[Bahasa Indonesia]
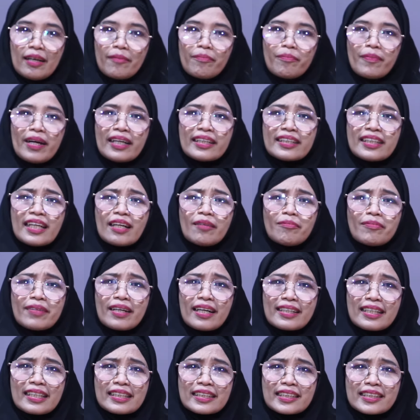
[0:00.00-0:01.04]
baik dalam
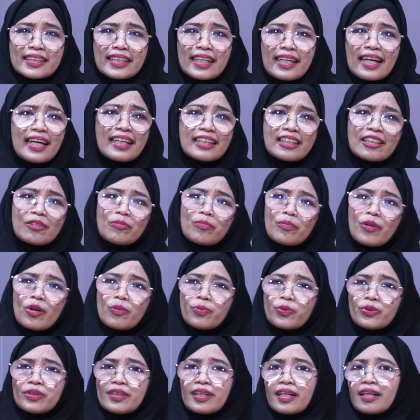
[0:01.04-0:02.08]
keadaan sehat
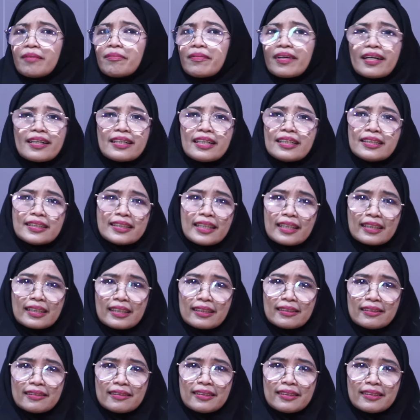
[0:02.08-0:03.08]
maupun dalam keadaan sakit.